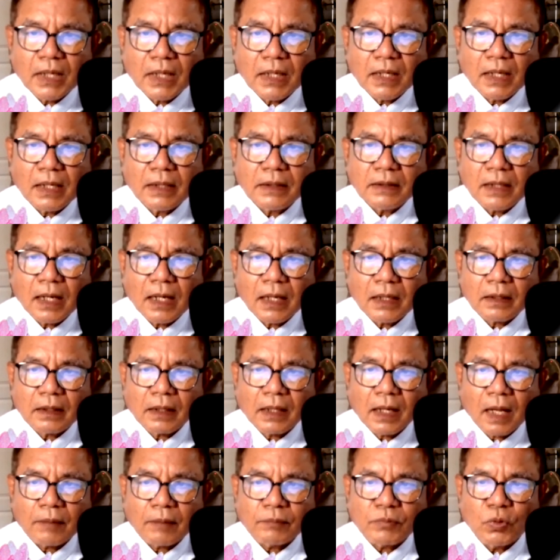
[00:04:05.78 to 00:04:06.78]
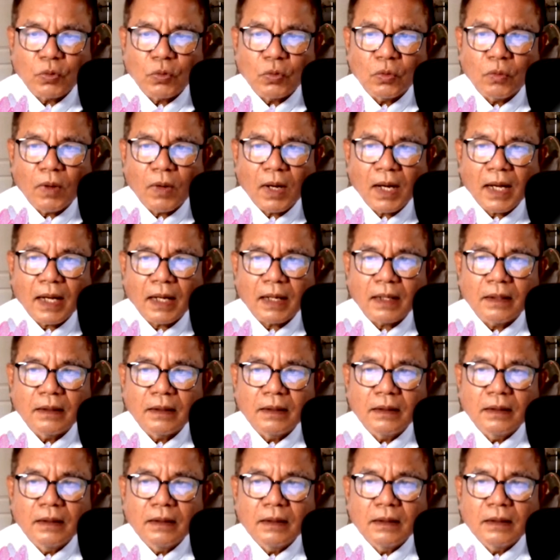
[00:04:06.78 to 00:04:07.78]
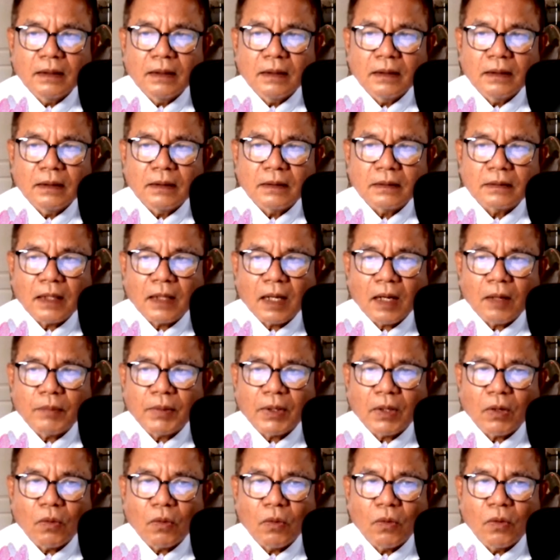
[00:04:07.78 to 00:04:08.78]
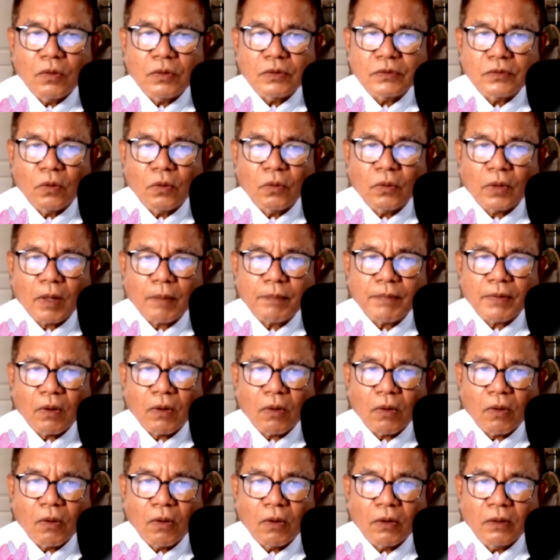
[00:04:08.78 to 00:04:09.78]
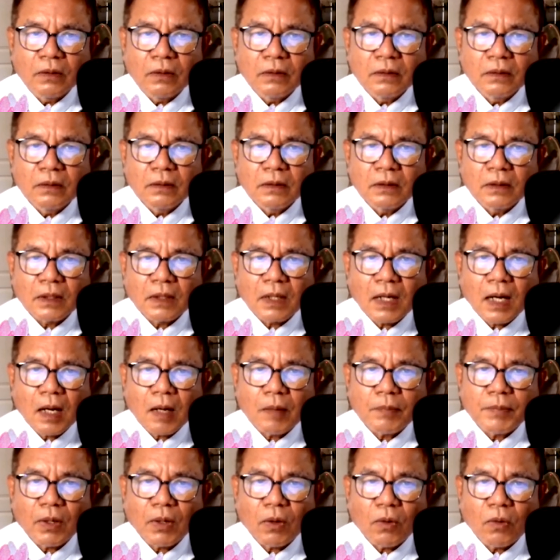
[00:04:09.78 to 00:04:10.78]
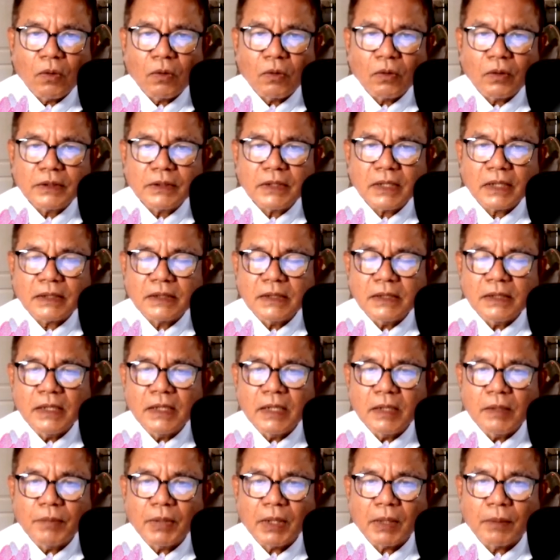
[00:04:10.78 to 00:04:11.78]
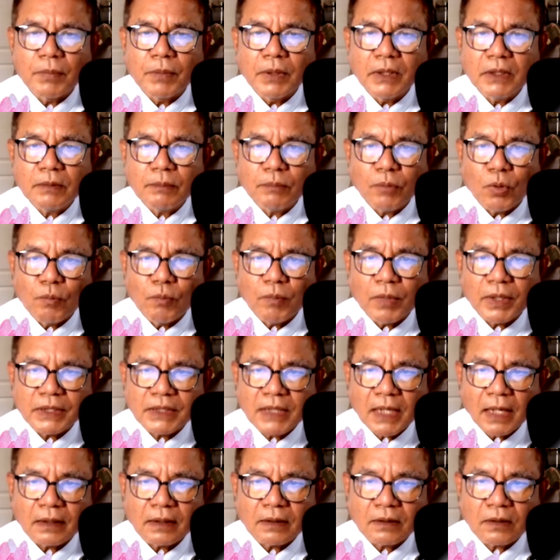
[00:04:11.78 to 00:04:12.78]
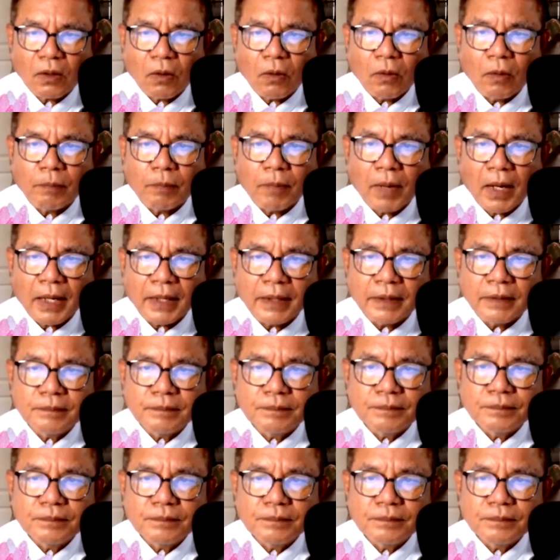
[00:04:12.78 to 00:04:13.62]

พระนันทกราบทูลว่า ถ้าพระองค์ทรงรับรอง ข้าพระองค์ก็จะยินดีประพฤติพรหมจรรย์ต่อไป